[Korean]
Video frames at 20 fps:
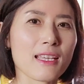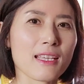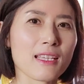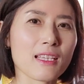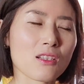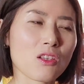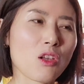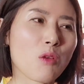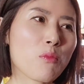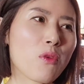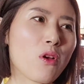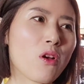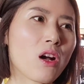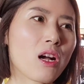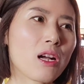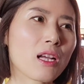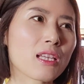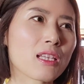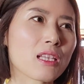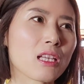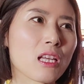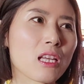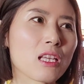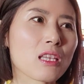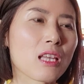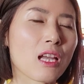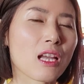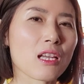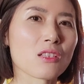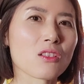이게 선명하게
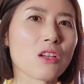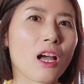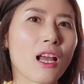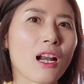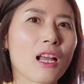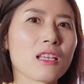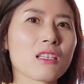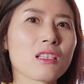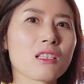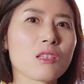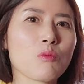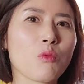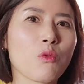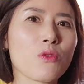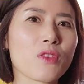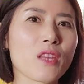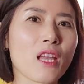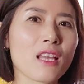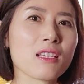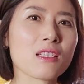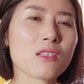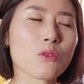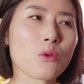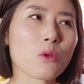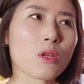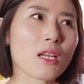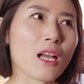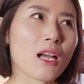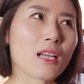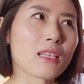들린다 해서 알아듣지 못하는
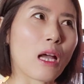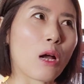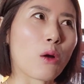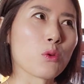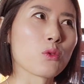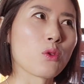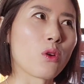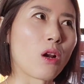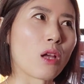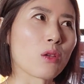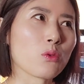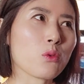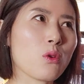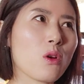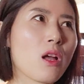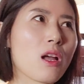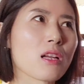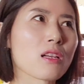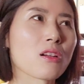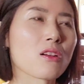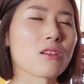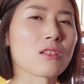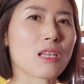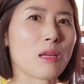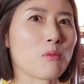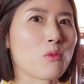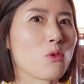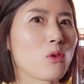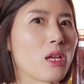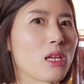소리가 나오더라도 그걸
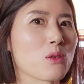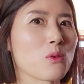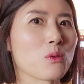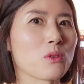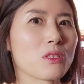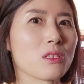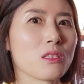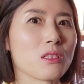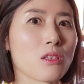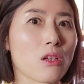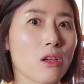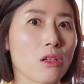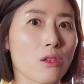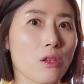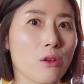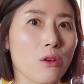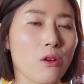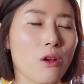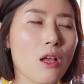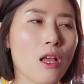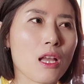참고 계속 들으셔야 돼요.